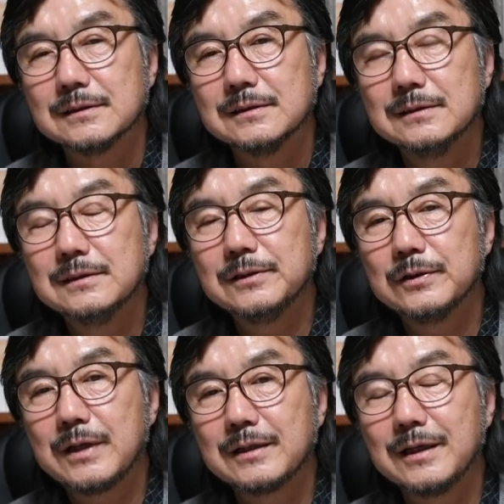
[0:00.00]
그
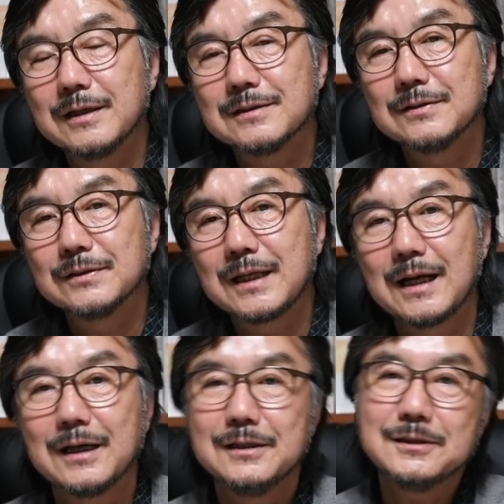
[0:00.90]
어려운 환경에서도
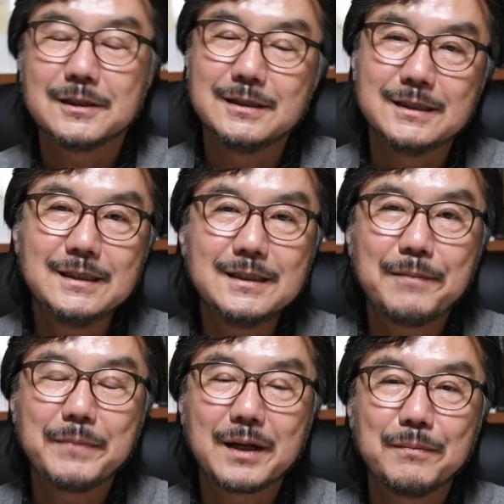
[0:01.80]
살아가는
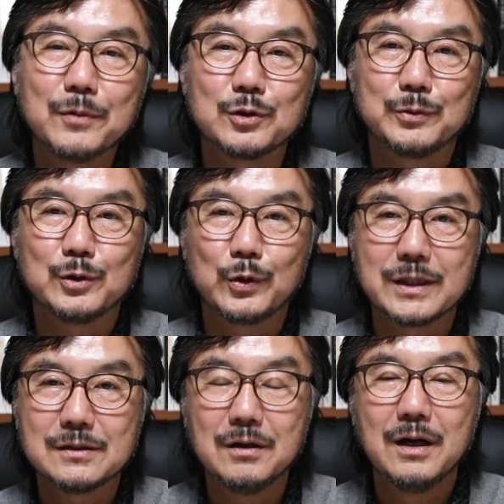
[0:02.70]
천진난만한 모습을
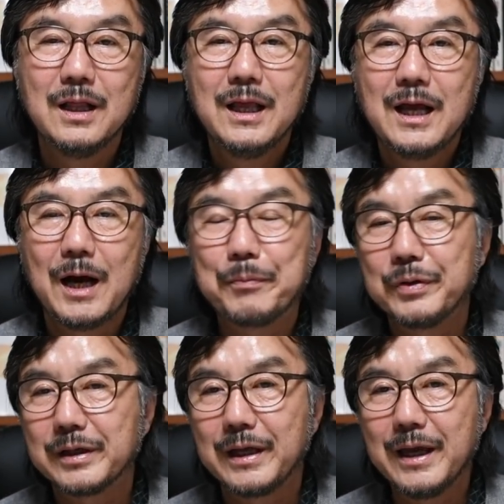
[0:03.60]
통해서
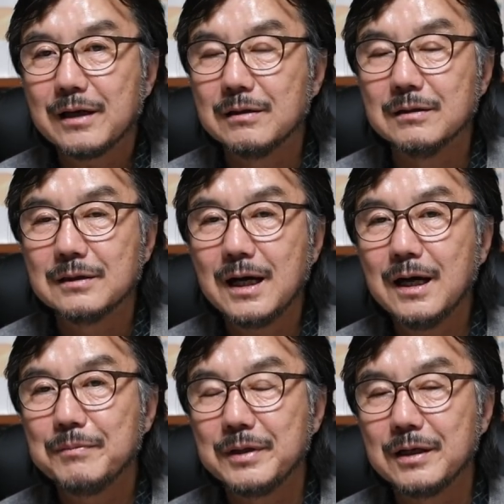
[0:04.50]
아프리카의
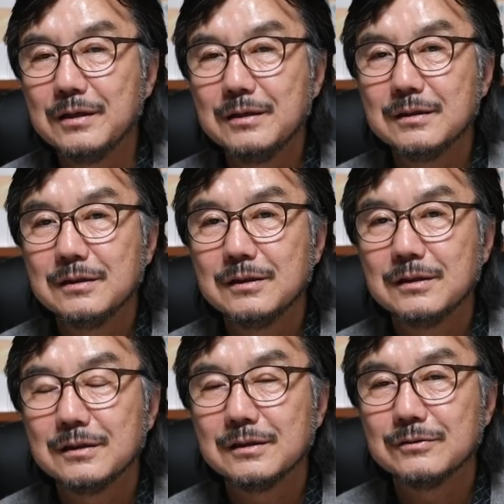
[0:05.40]
건강한 미래를
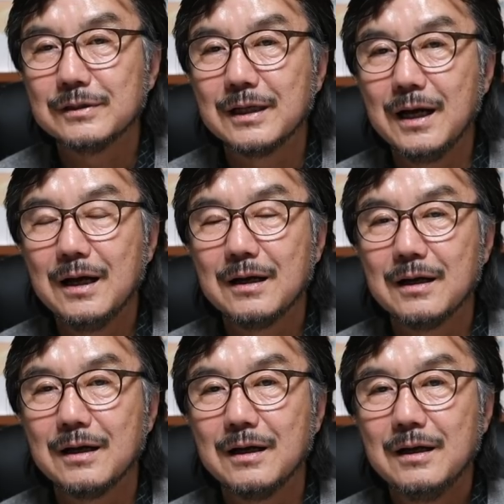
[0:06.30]

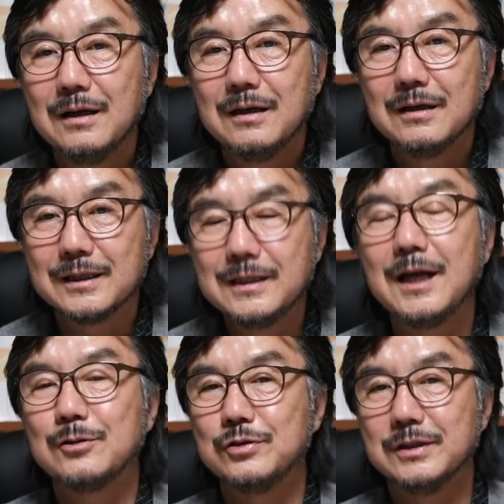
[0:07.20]
우리가
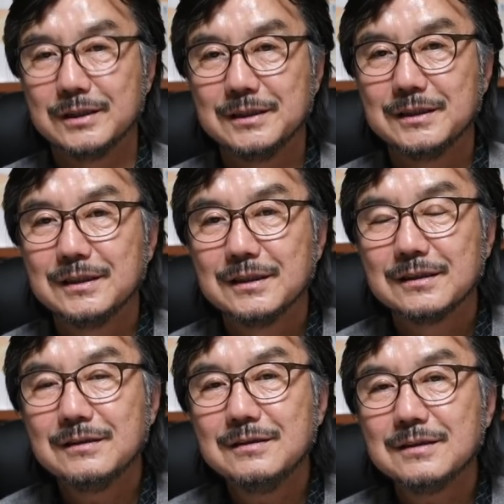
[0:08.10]
기대할 수 있는
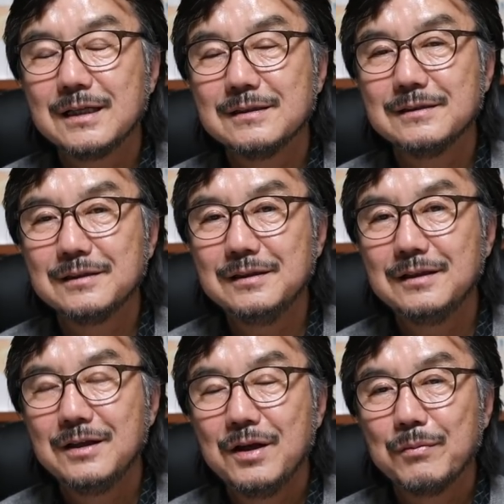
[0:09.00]
그런 사진들을
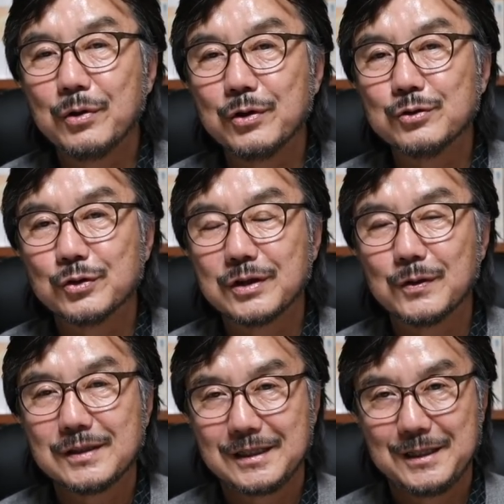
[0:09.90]
보여주었다고
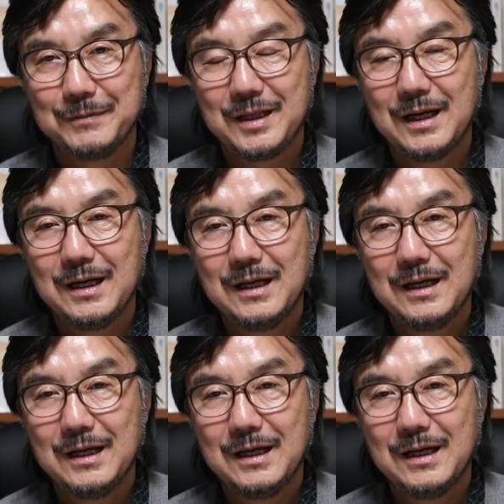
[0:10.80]
생각합니다.